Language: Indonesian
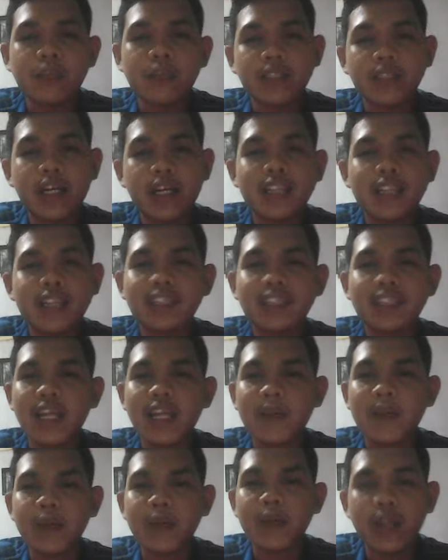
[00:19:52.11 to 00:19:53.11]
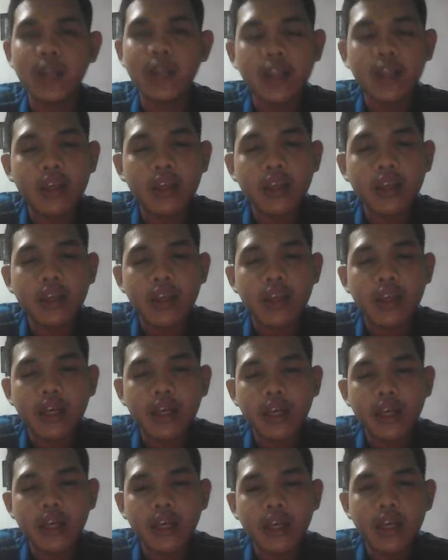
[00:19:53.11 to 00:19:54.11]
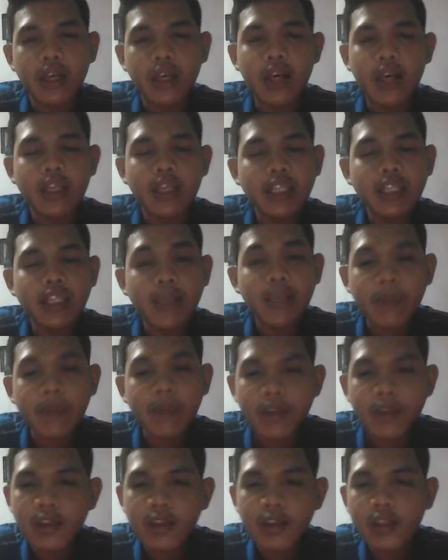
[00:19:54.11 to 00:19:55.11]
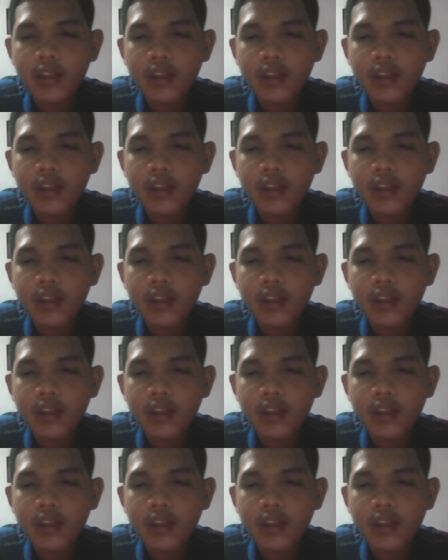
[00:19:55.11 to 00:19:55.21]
pustaka secara manual. Akan tetapi,